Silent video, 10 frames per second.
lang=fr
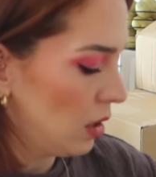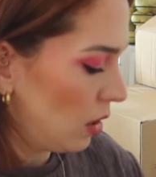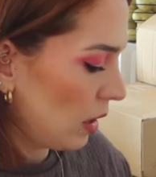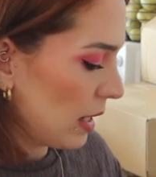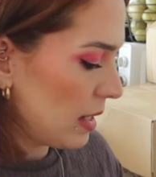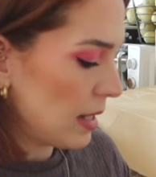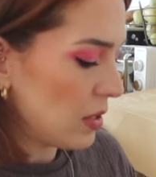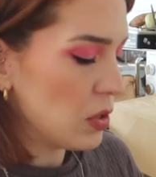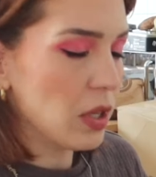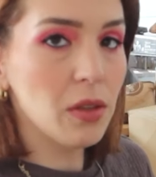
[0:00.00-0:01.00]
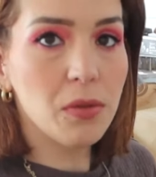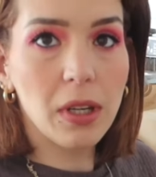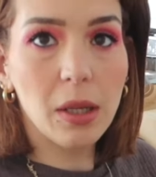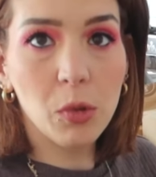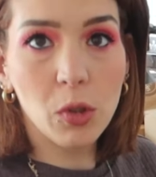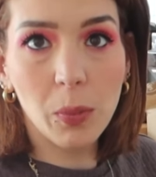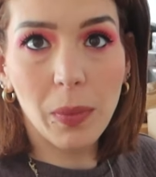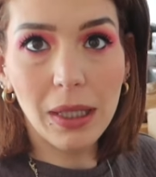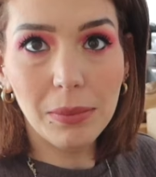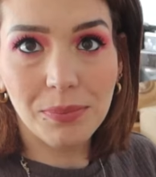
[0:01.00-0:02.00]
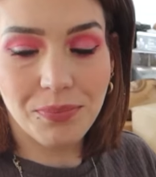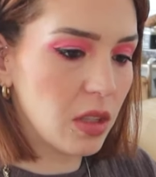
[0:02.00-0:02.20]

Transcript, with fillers: L'organisation, voilà mon repas.